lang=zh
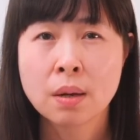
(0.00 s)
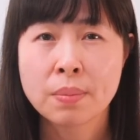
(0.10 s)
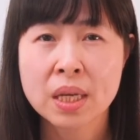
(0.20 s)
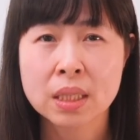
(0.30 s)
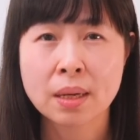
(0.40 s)

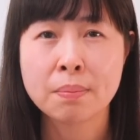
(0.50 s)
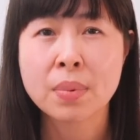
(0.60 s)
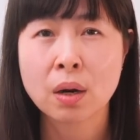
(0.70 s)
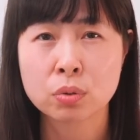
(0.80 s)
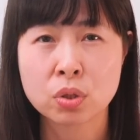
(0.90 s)
变成
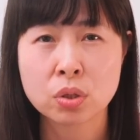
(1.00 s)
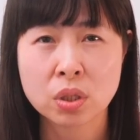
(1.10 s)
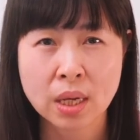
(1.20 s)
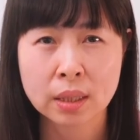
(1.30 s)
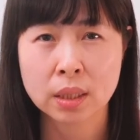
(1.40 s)
藐视
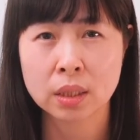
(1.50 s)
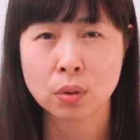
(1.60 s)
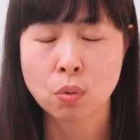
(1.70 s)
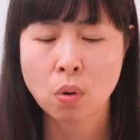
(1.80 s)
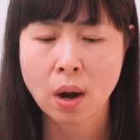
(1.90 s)
上帝
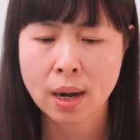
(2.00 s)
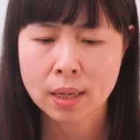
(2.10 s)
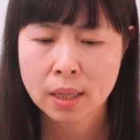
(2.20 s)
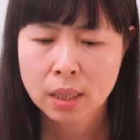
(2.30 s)
的话。